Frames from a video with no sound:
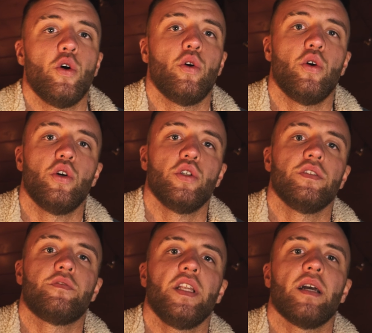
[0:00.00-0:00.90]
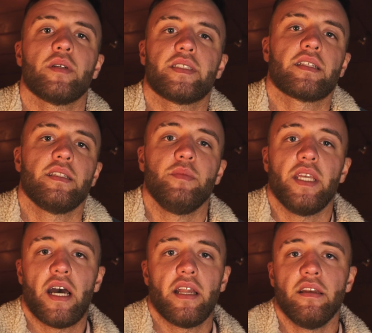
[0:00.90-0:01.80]
Und viele haben gesagt, nimm
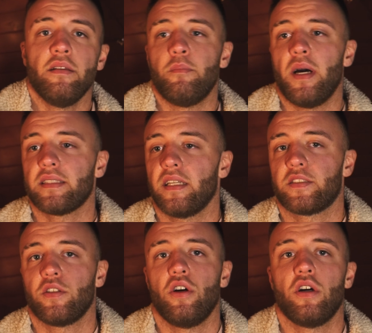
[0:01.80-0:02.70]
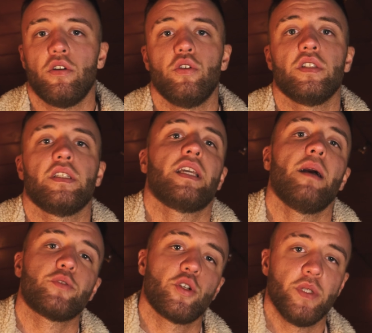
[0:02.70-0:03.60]
die an, mach das doch. Und ich
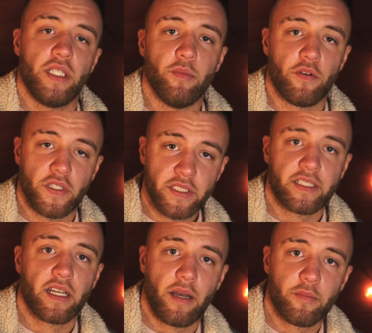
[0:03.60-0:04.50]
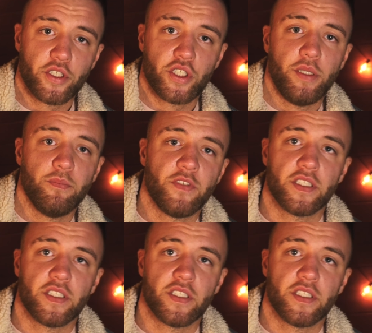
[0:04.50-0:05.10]
habe schon mit ihm auf Instagram geschrieben.